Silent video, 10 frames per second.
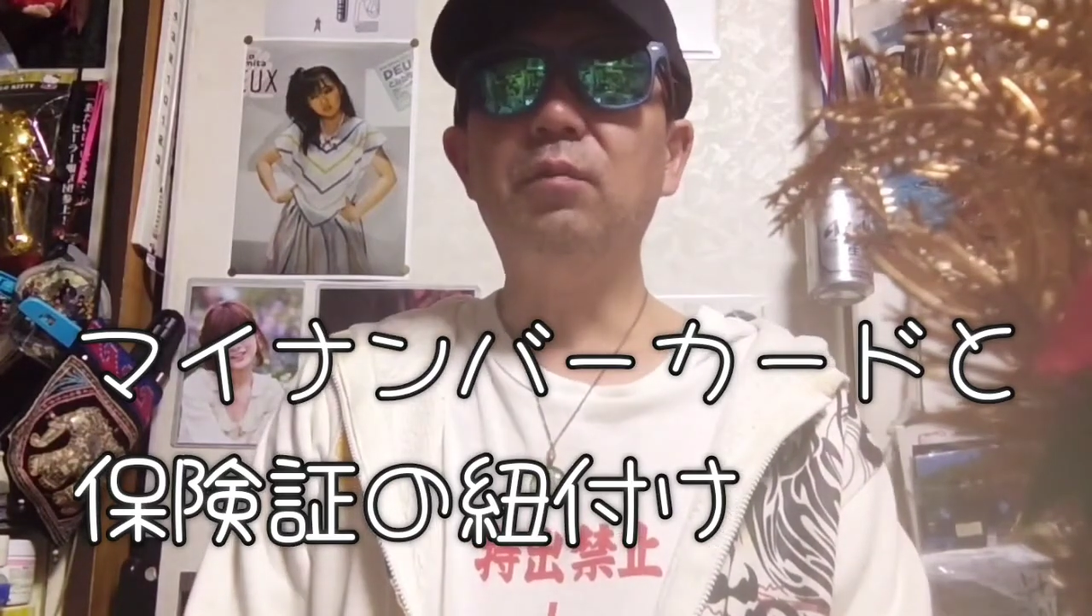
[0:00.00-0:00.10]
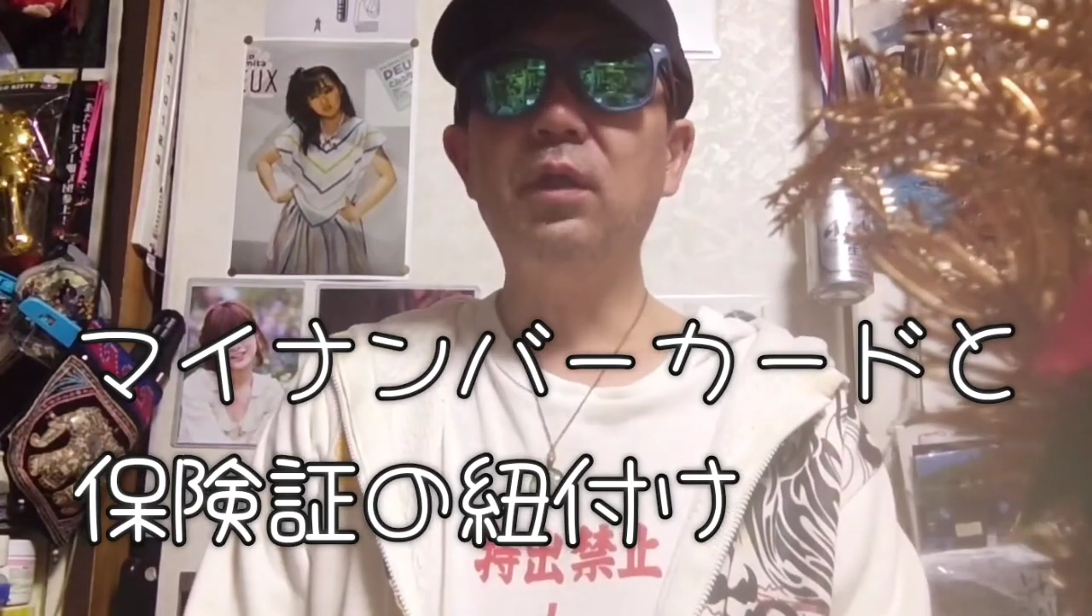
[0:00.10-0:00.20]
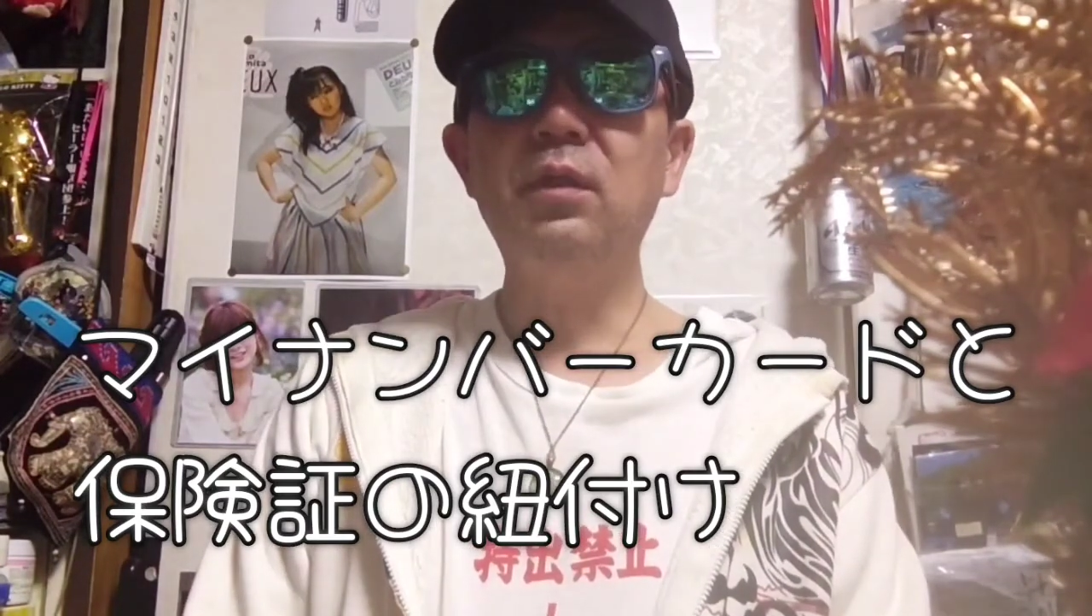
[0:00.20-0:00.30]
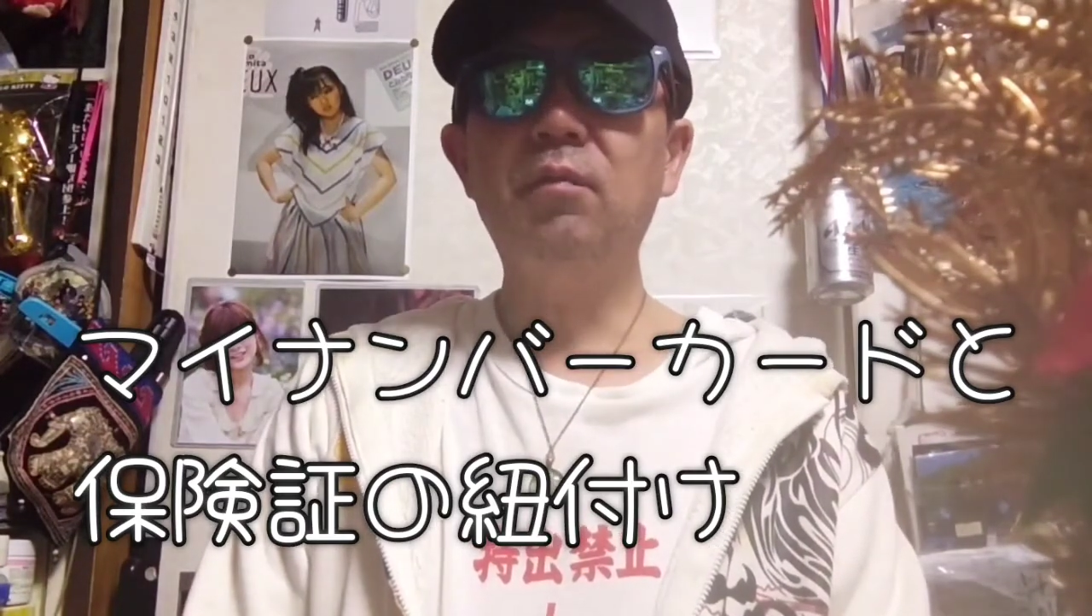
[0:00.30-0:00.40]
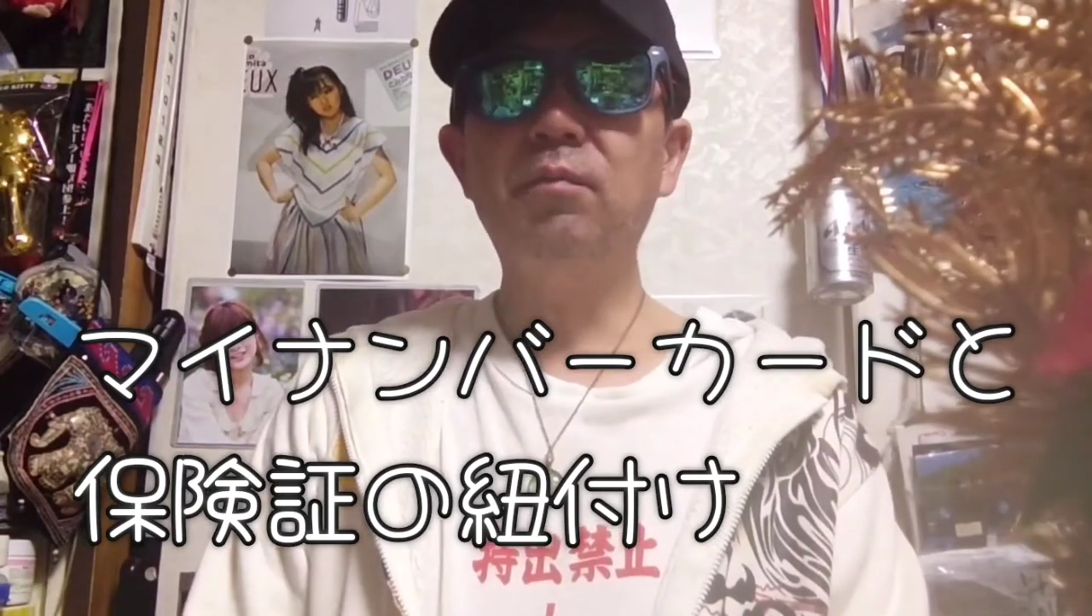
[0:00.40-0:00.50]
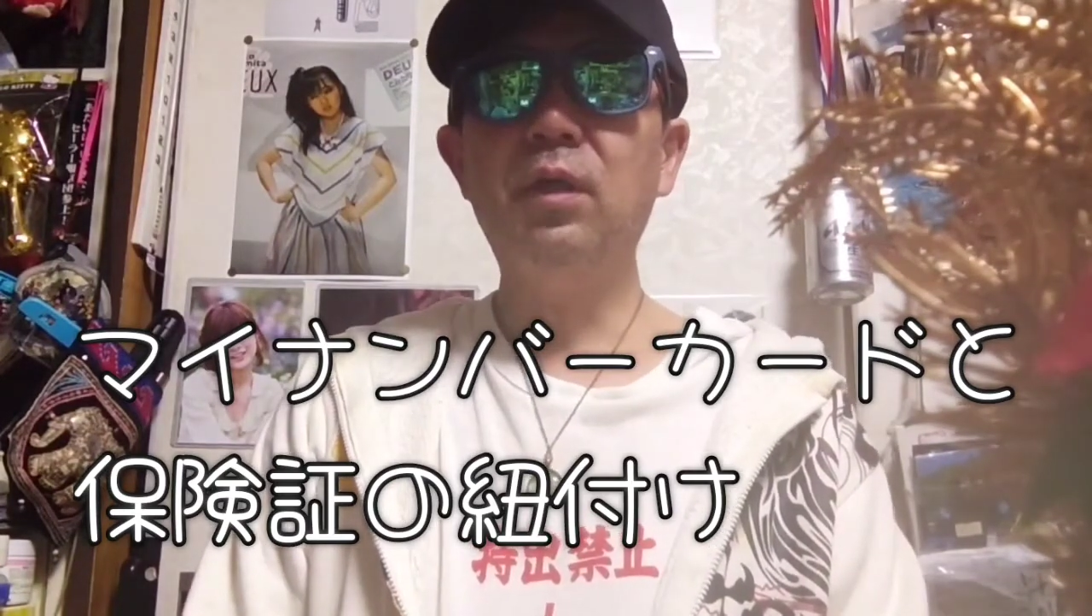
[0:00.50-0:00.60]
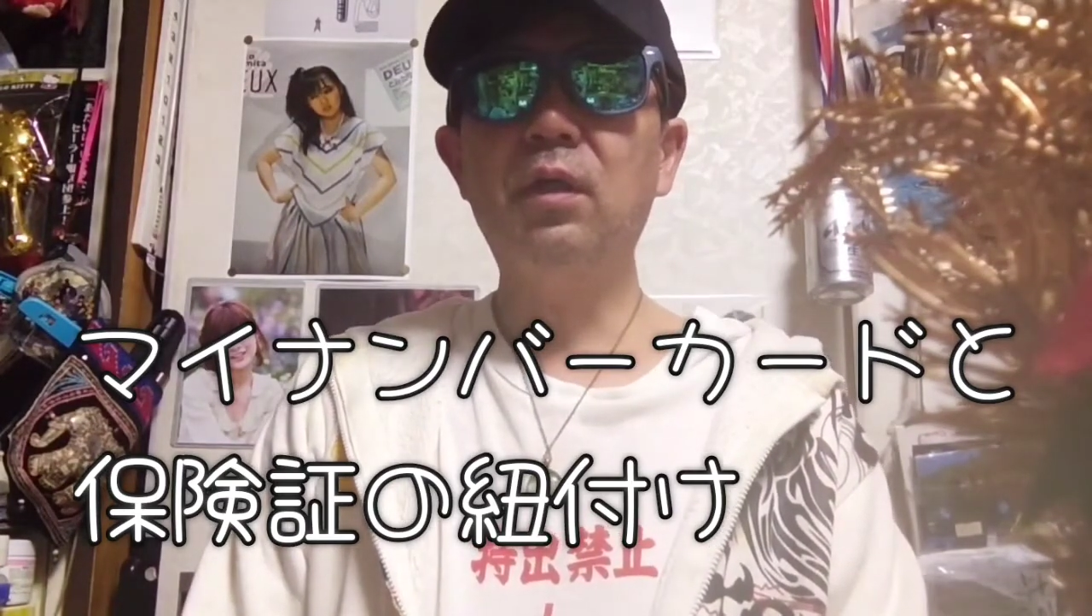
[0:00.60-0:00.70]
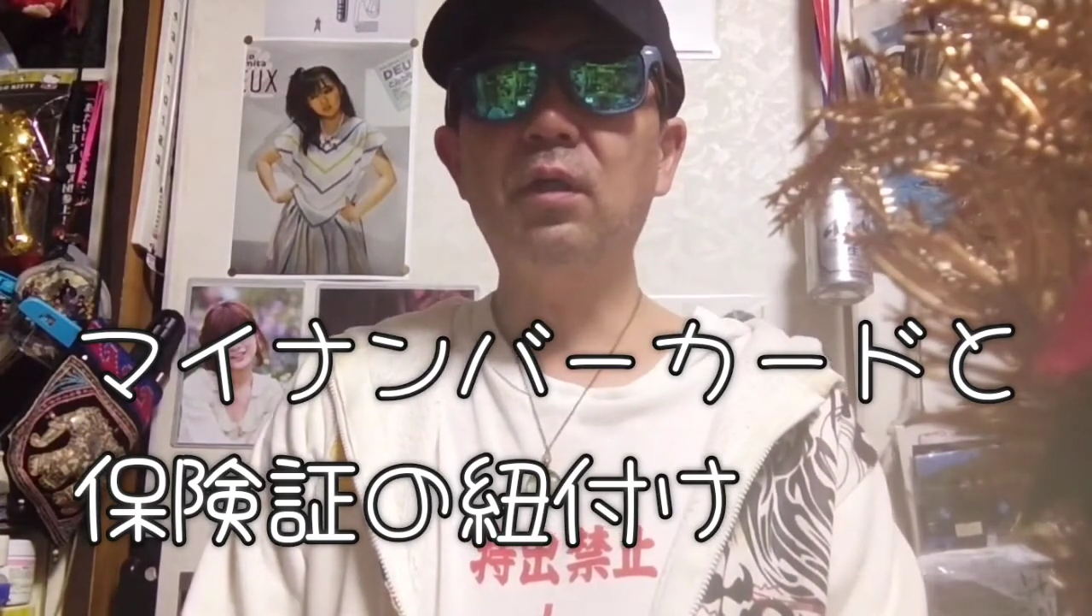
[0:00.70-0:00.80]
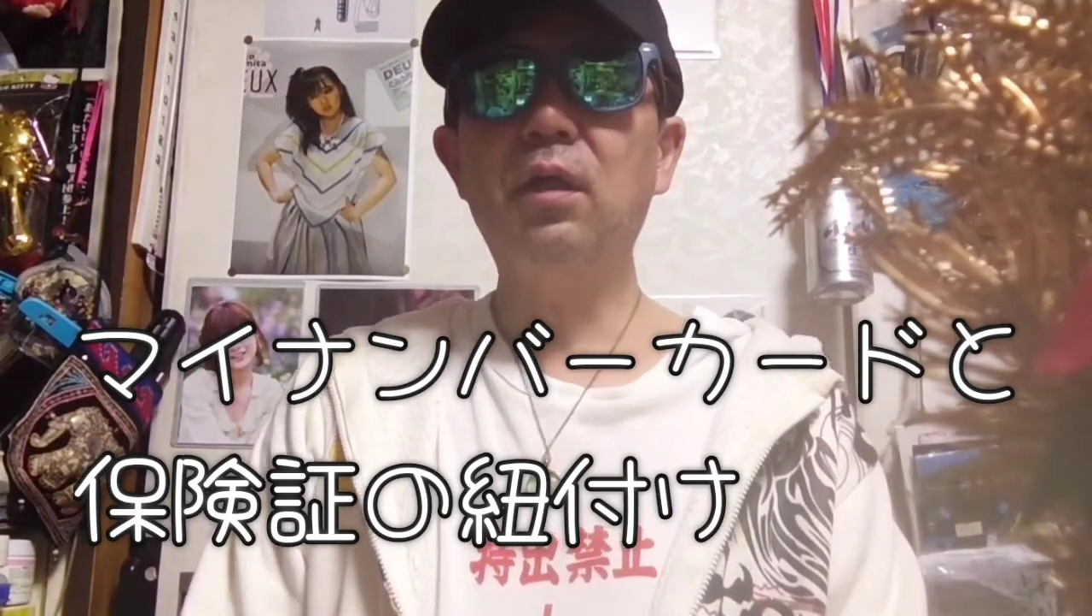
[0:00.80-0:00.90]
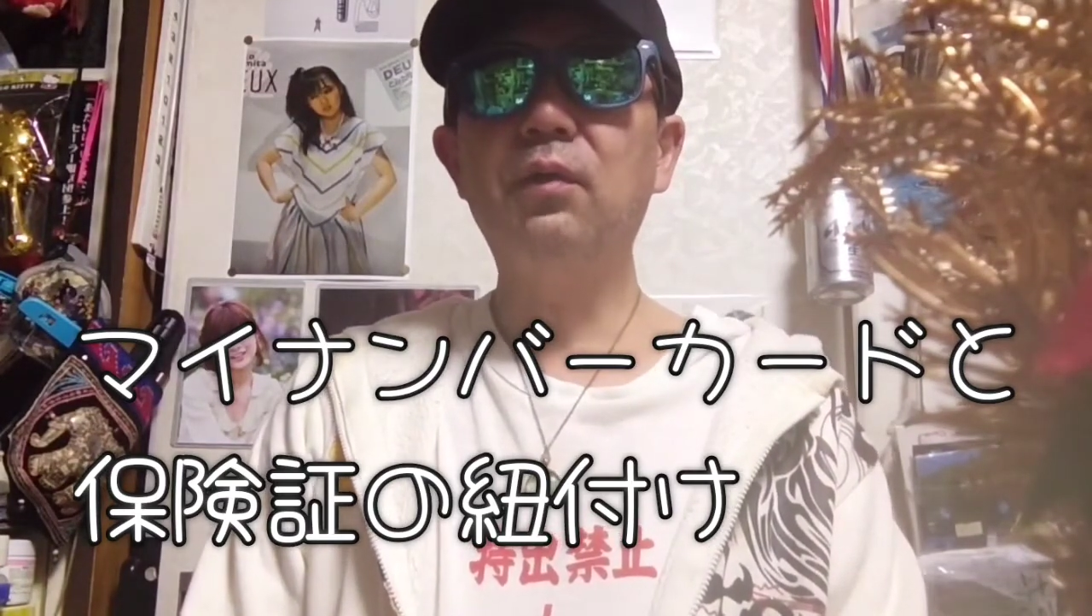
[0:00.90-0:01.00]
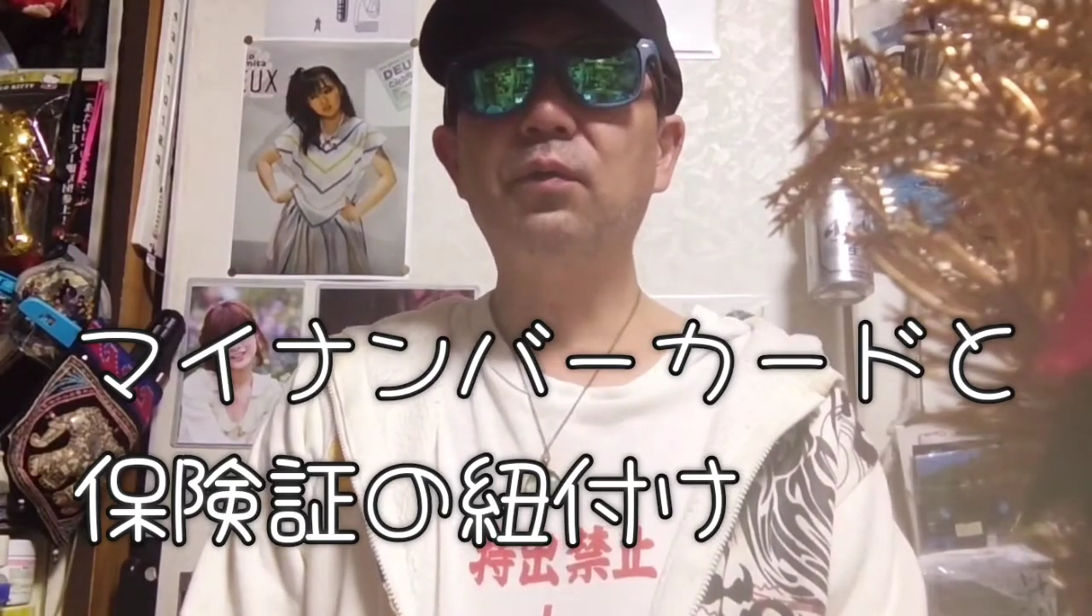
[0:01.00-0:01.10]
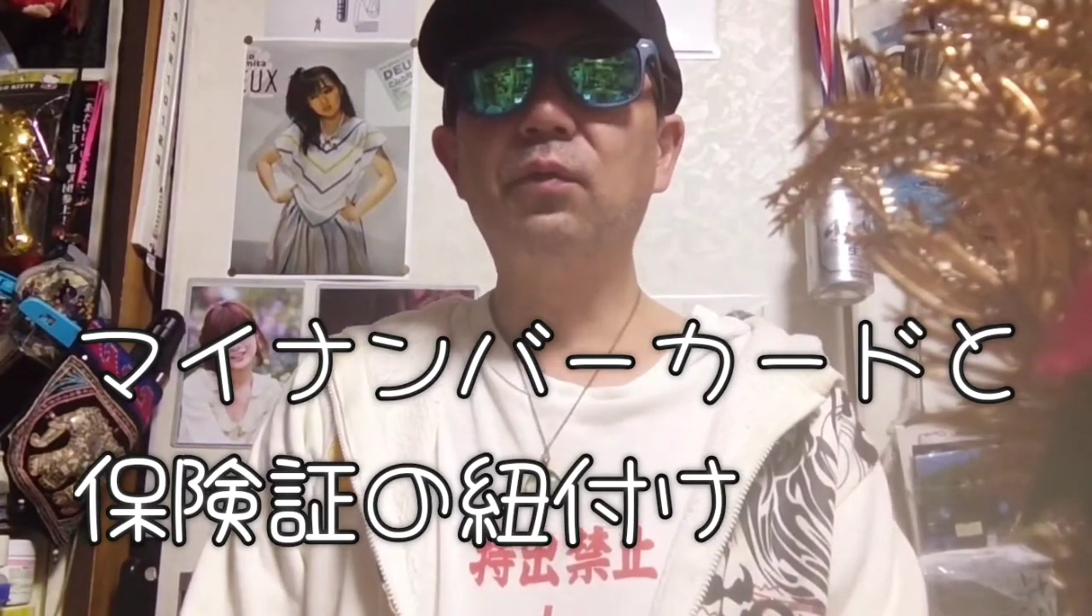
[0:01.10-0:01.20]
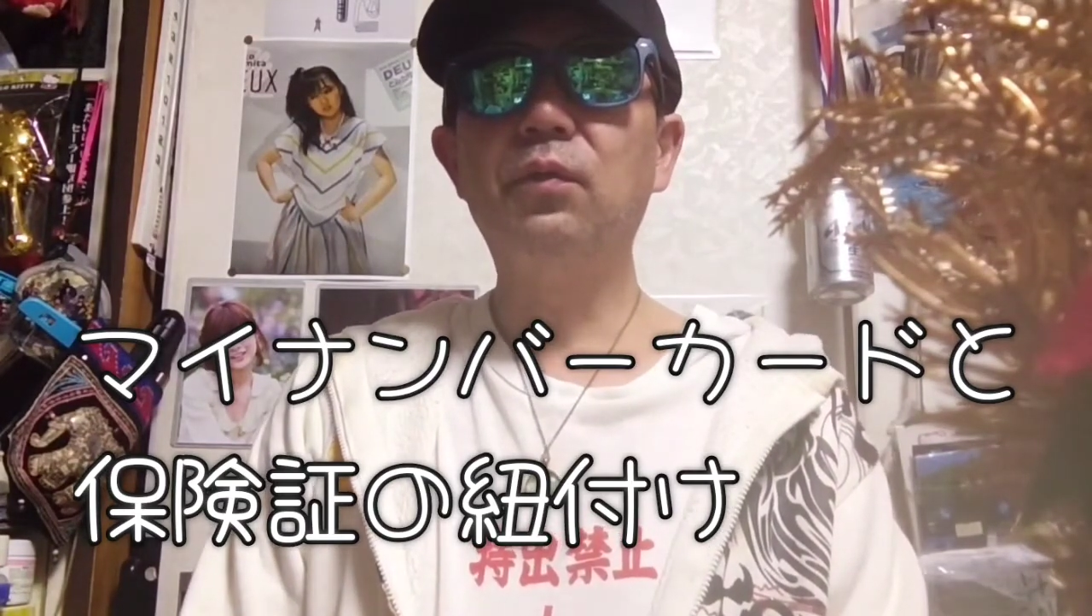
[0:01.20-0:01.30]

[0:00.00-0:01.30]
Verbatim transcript: マイナンバーカード